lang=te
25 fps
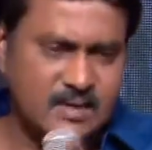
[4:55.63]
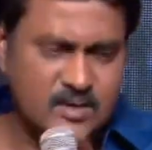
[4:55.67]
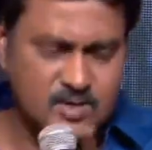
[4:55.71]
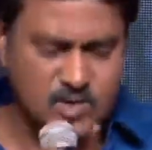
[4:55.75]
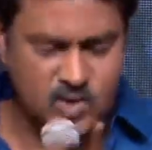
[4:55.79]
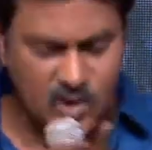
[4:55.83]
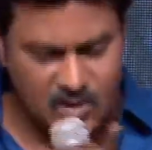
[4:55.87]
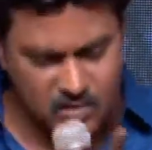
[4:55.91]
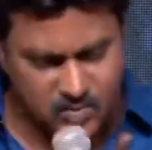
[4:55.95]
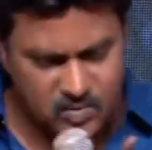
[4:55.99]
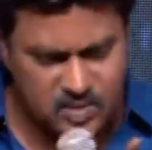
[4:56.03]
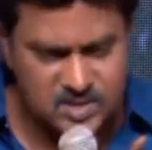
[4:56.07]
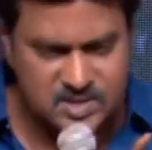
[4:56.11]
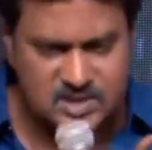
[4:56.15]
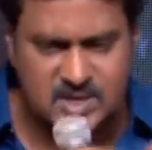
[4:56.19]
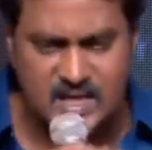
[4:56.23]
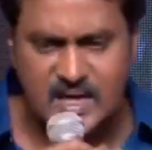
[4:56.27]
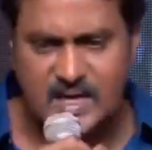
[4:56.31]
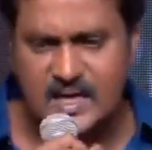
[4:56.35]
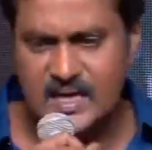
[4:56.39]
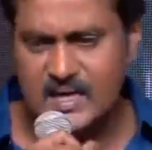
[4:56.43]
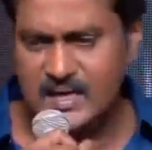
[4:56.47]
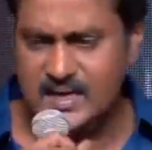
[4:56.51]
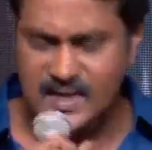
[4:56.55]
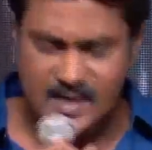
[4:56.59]
జ్వరం
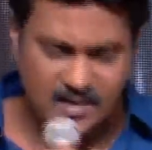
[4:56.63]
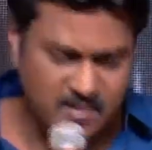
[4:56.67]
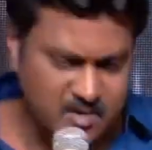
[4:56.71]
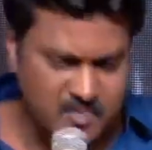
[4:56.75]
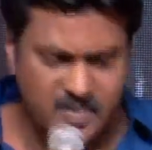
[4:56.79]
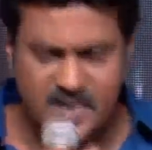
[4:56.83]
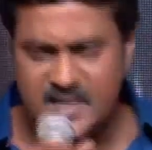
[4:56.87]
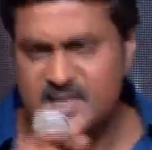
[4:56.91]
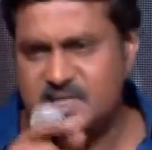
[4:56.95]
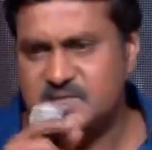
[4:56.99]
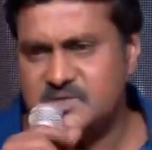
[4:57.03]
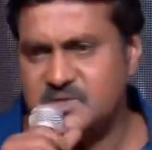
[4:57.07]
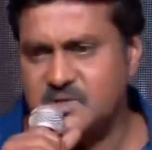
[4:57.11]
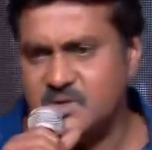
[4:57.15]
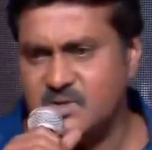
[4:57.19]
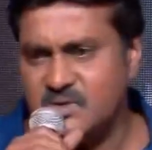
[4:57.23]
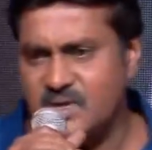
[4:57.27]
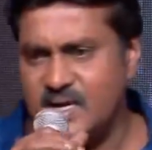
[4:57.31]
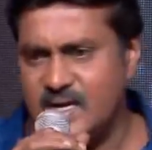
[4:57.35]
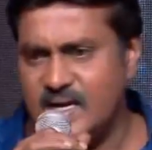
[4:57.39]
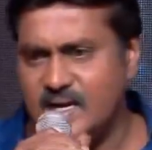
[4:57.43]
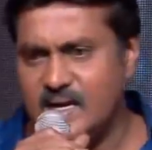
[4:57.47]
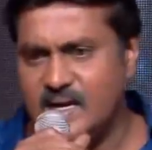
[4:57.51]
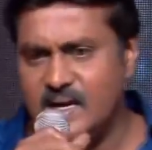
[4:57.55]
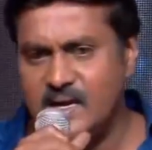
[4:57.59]
వచ్చినా ఏమీ
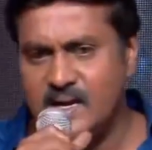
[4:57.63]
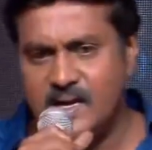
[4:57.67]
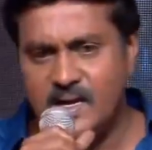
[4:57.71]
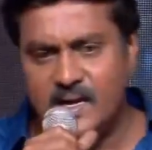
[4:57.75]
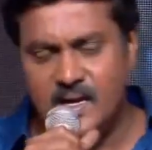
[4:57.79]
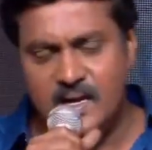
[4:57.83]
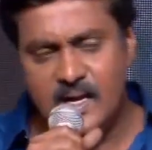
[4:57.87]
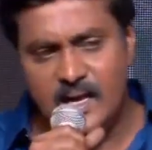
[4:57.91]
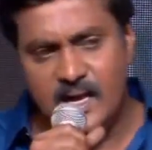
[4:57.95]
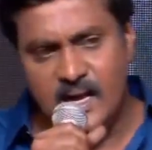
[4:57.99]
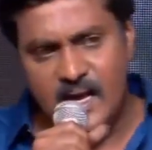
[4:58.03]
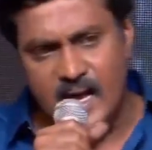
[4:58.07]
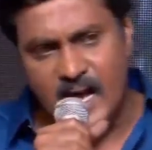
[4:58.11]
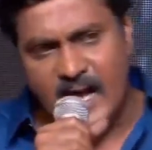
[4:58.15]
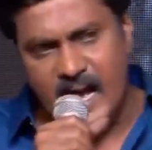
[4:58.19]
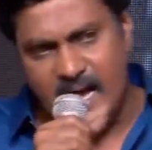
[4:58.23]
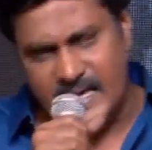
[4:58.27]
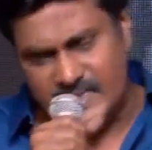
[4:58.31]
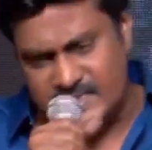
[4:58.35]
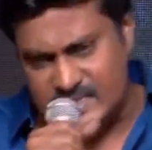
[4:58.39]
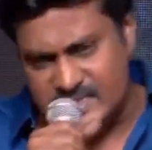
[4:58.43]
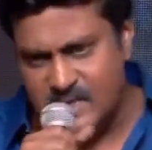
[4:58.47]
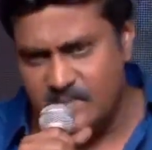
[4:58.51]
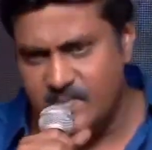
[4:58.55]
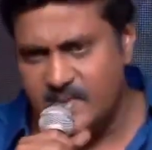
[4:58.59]
పట్టించుకోకుండా
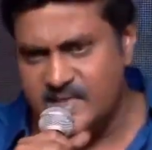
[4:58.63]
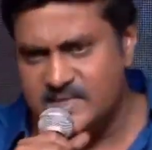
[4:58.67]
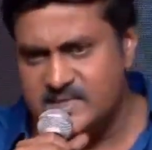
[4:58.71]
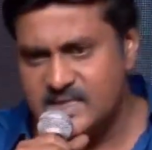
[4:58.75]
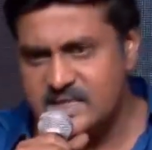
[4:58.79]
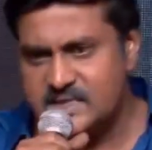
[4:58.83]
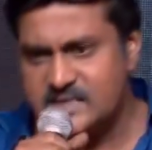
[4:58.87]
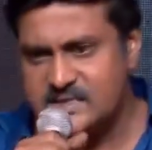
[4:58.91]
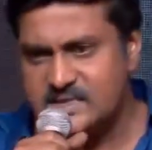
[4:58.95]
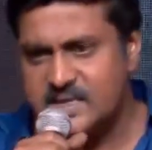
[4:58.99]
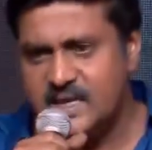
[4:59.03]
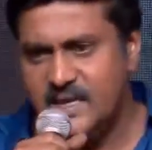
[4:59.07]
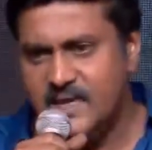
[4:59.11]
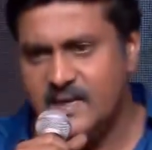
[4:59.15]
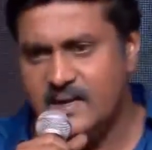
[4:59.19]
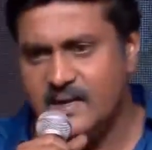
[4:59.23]
సినిమా చేస్తే